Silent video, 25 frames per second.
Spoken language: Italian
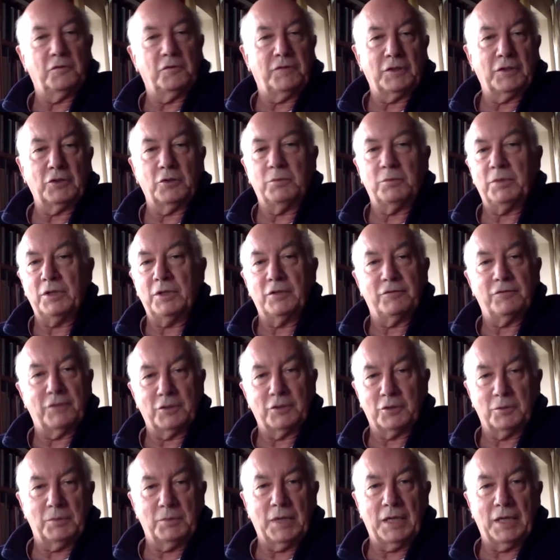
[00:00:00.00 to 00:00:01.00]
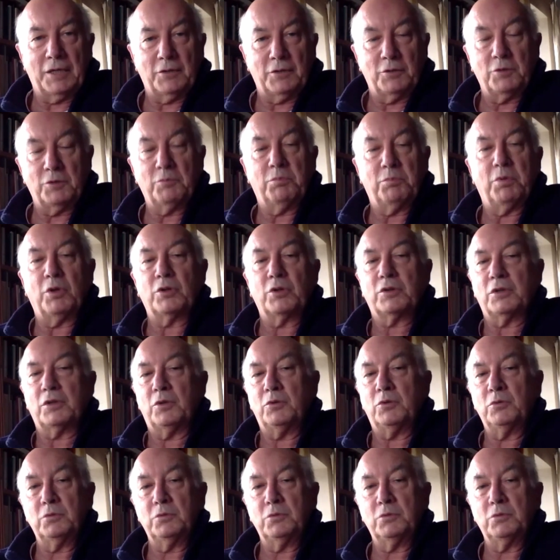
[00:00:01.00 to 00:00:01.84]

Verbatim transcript: fatto bene o fatto male, non importa,